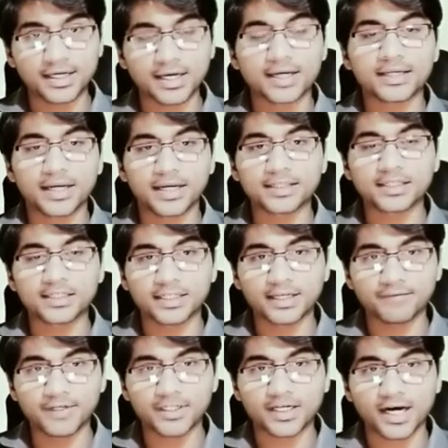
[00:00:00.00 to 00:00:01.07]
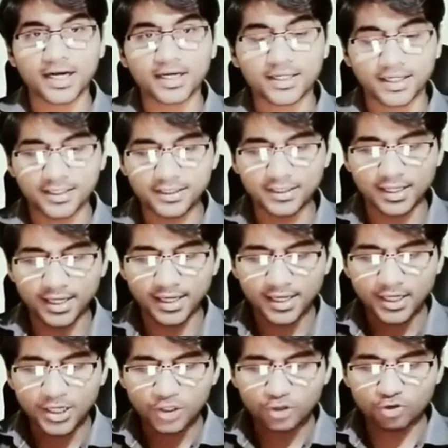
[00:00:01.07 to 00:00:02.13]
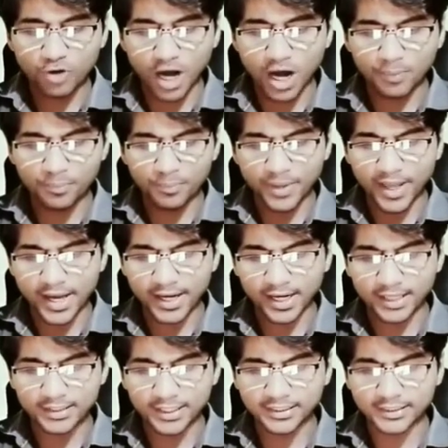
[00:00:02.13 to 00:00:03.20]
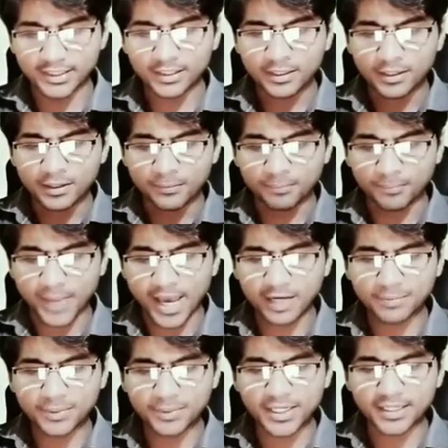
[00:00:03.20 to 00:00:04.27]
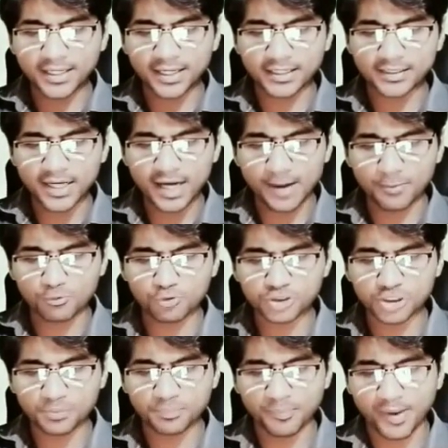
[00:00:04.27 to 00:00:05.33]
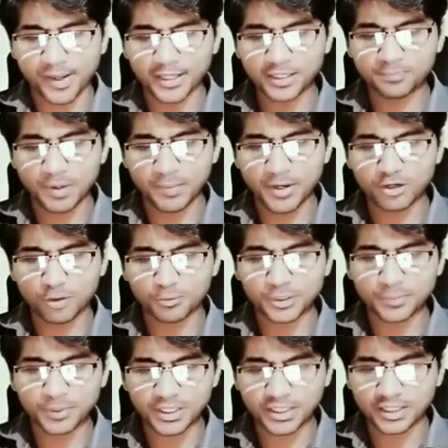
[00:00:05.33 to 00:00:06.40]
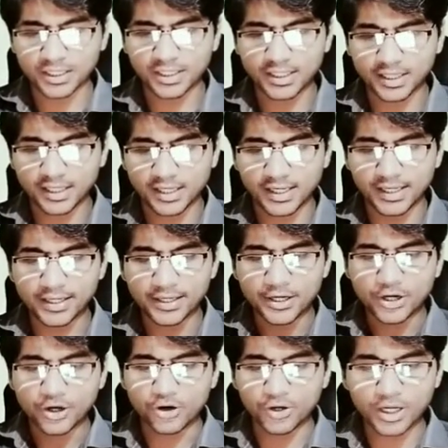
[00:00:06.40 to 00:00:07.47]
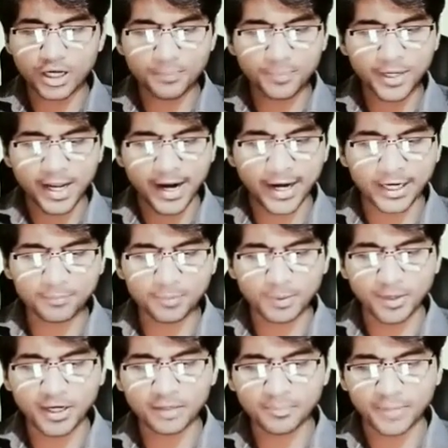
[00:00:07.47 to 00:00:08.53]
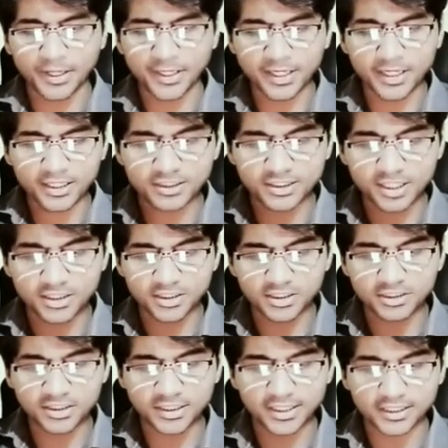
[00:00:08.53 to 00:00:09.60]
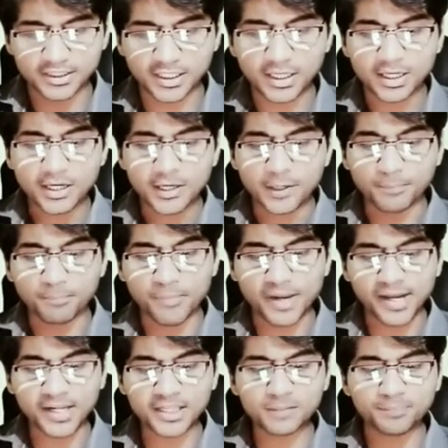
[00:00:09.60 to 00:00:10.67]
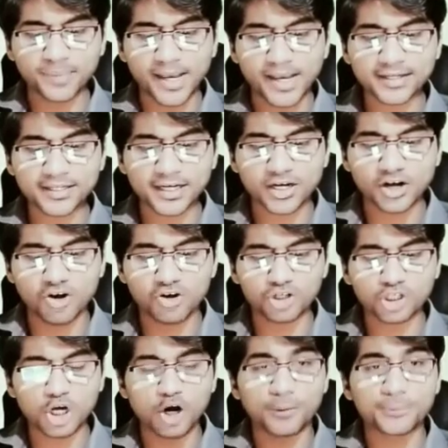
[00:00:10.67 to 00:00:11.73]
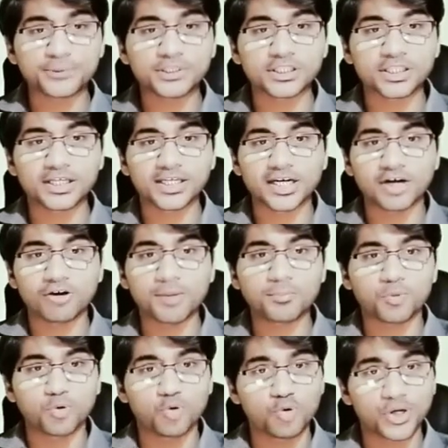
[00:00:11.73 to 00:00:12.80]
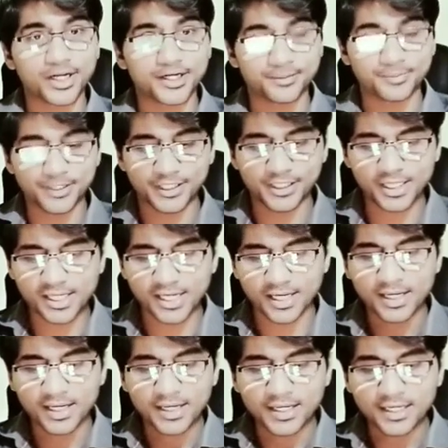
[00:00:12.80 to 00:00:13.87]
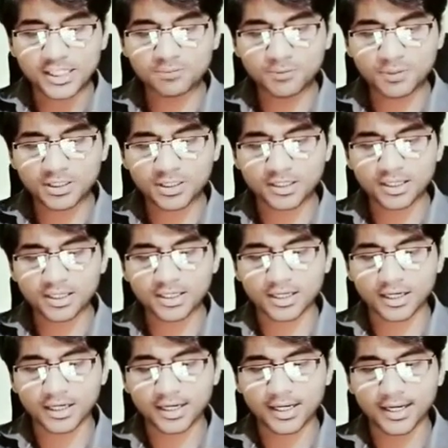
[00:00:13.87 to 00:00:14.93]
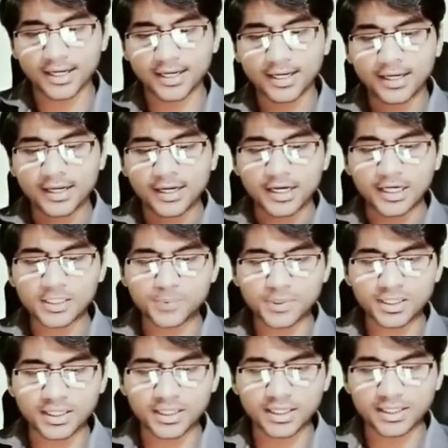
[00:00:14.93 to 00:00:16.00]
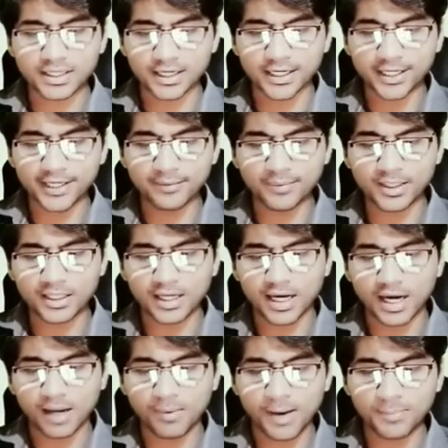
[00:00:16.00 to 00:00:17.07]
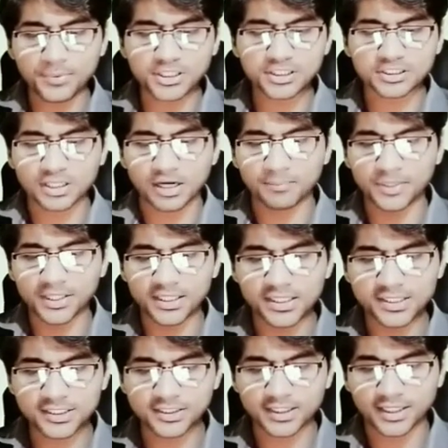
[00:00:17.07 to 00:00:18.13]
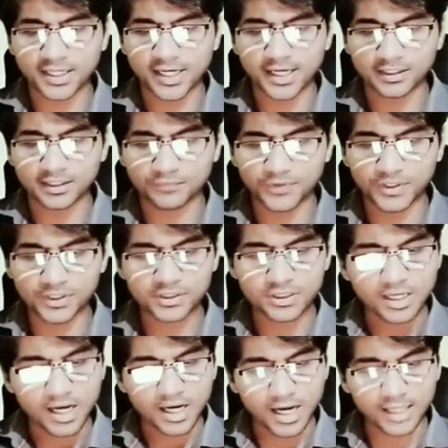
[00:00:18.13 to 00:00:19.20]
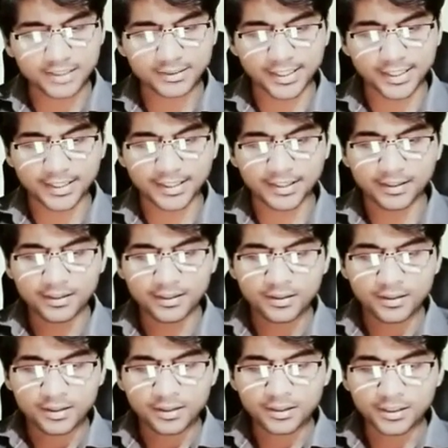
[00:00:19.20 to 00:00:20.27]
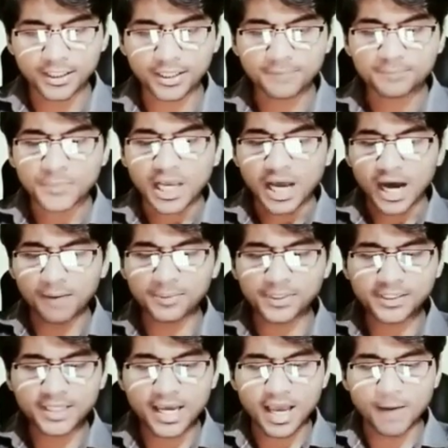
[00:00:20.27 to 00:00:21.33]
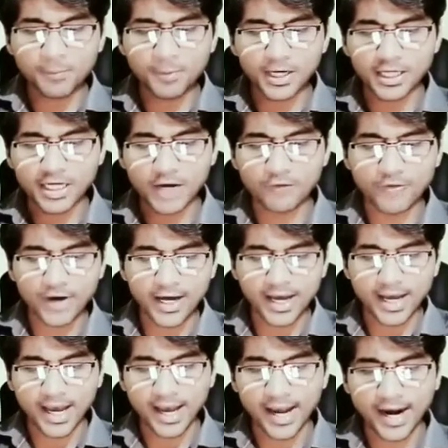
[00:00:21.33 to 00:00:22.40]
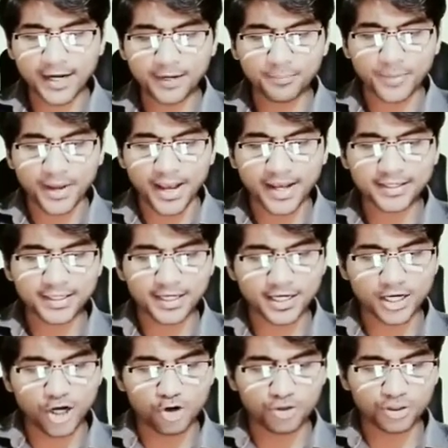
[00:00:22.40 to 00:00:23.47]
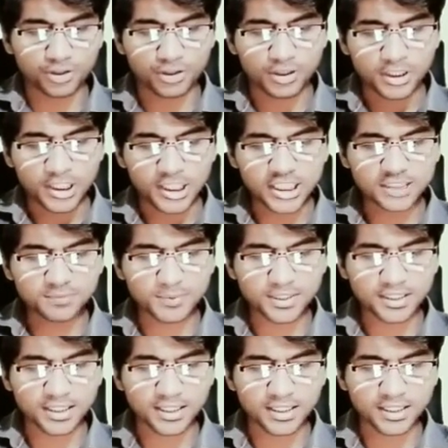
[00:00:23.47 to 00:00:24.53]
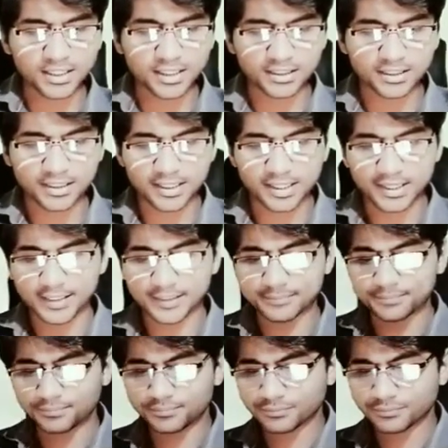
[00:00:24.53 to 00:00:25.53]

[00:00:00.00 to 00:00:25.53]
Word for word: है यानी कि डेबिट कार्ड नहीं है तो आप बैक आ जाइए बैक भी नहीं आना था आपको सिर्फ मैनेज पेमेंट ऑप्शन पर क्लिक करना है और यहाँ पर एड ए पेमेंट मेथड के जस्ट नीचे देखिए मैनेज बैंक अकाउंट का ऑप्शन दिख रहा होगा ब्लू कलर में ठीक है इस पर क्लिक करना है इस पर क्लिक करने के बाद अब आपके सामने इस तरह का इंटरफेस आ जाएगा ठीक अब देखिए यहाँ पर लिखा हुआ है एड बैंक अकाउंट इस पर क्लिक कर देना है